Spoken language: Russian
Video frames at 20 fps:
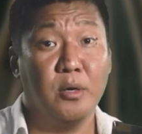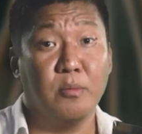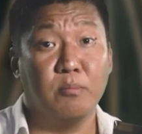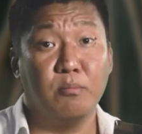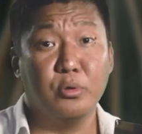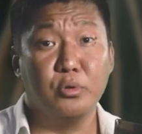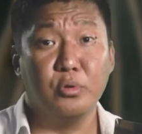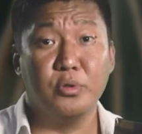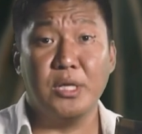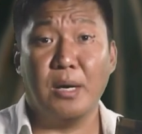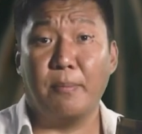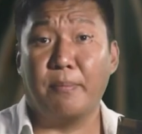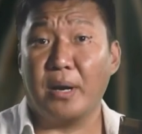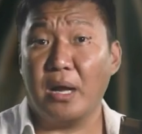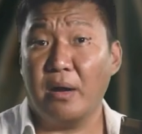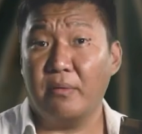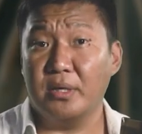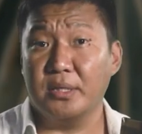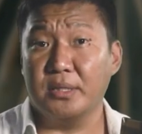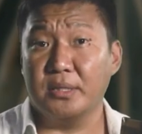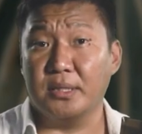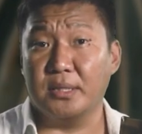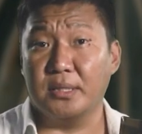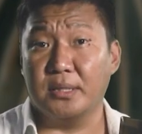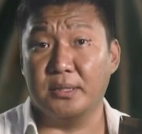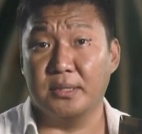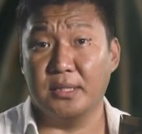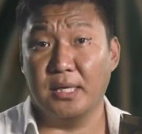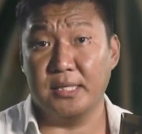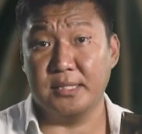будут направлены
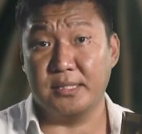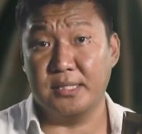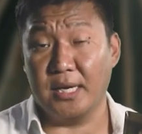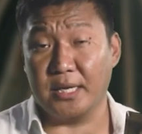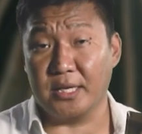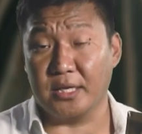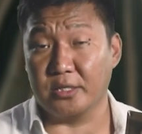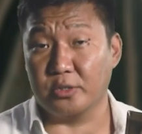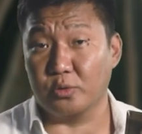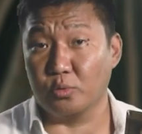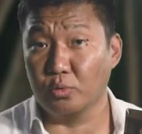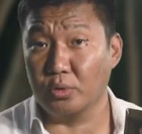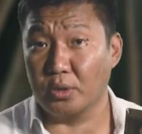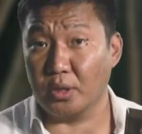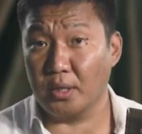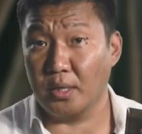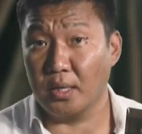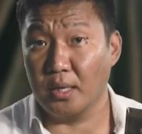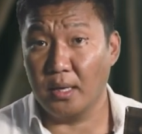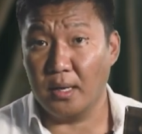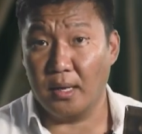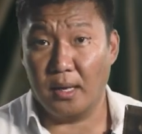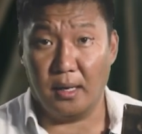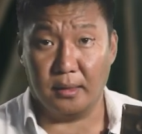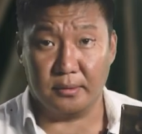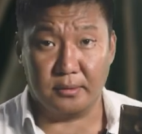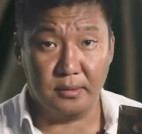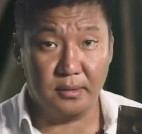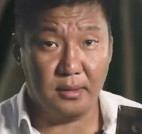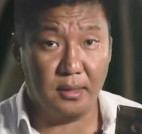на издание сутры
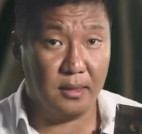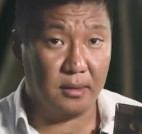«Алтын